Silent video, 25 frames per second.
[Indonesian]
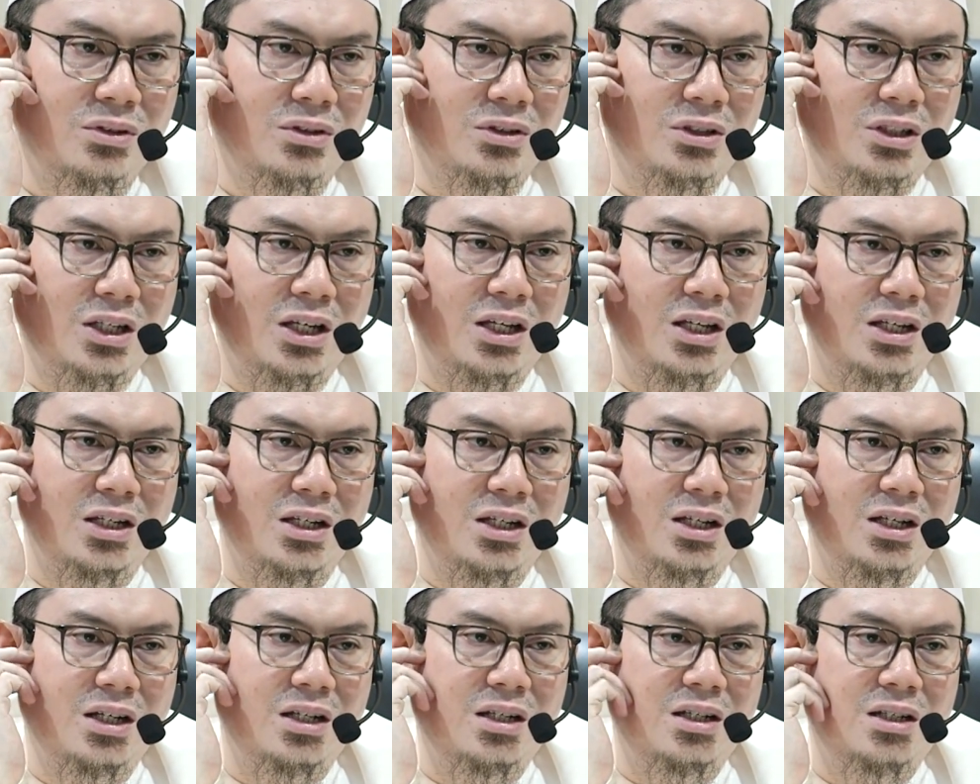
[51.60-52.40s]

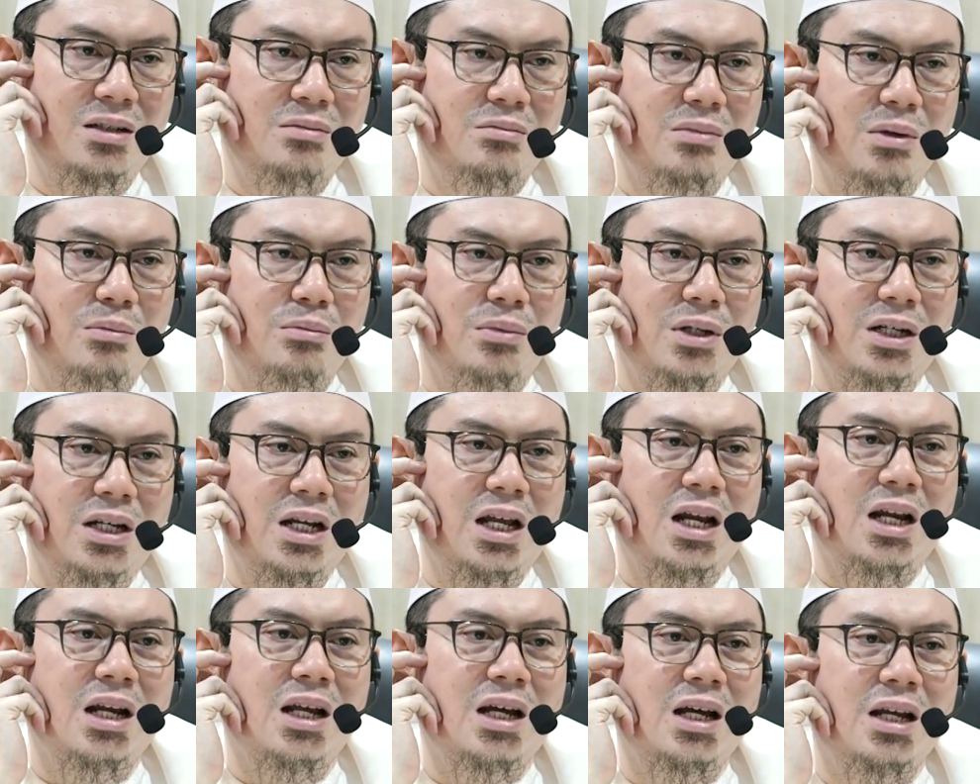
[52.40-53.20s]
Sehingga
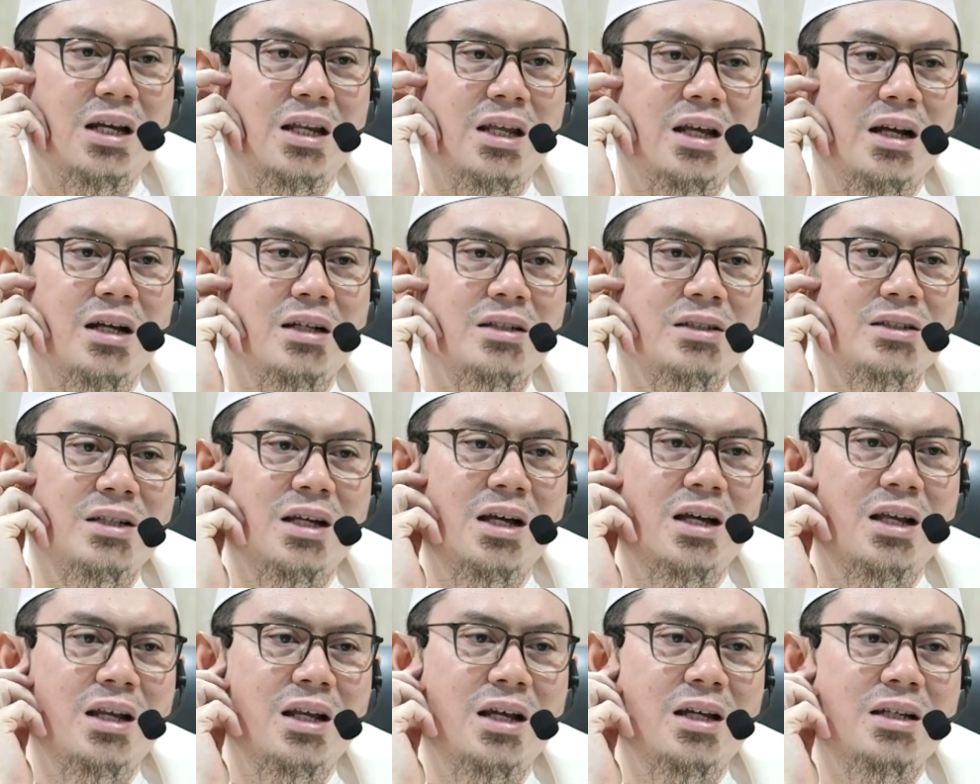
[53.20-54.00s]
membenarkan yang
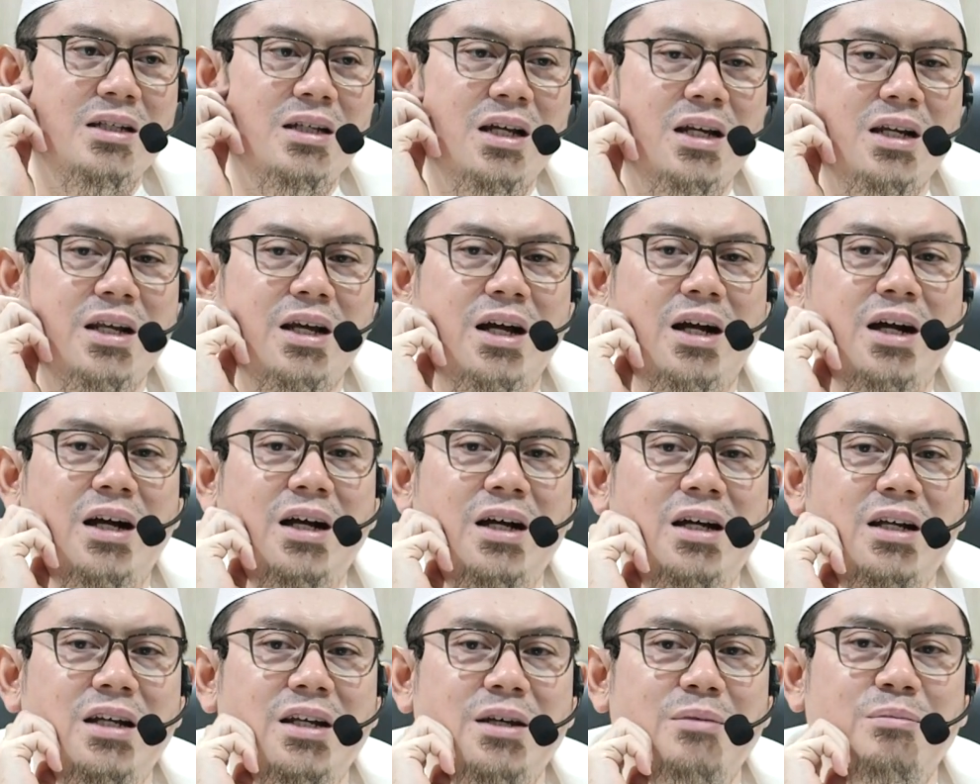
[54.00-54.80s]
salah dari
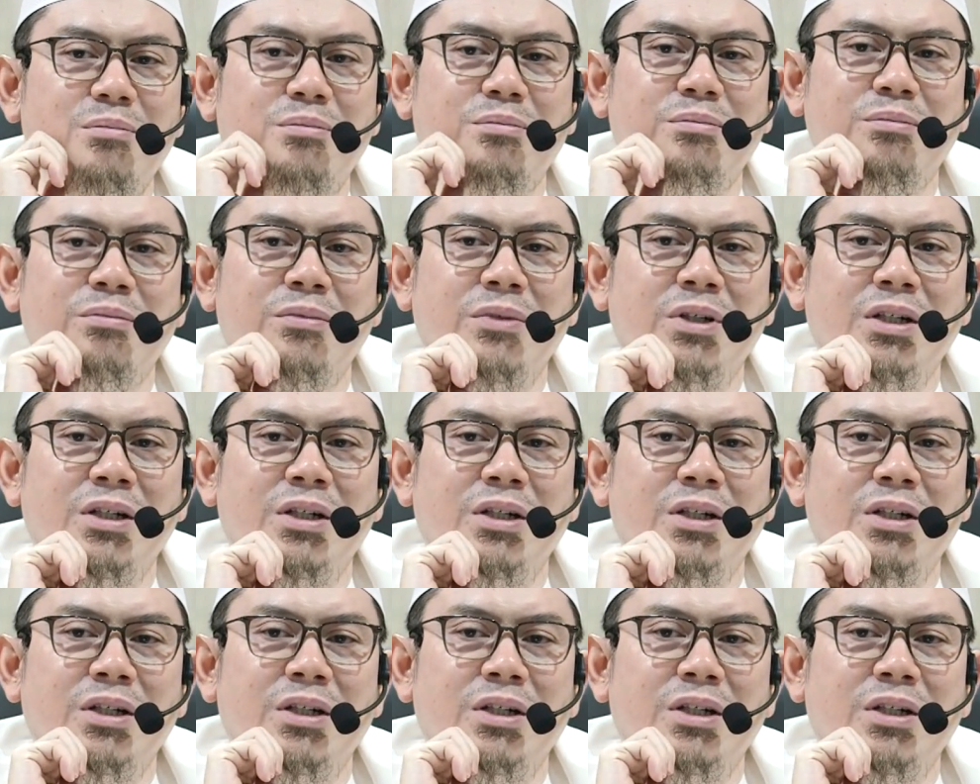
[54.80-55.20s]
alim,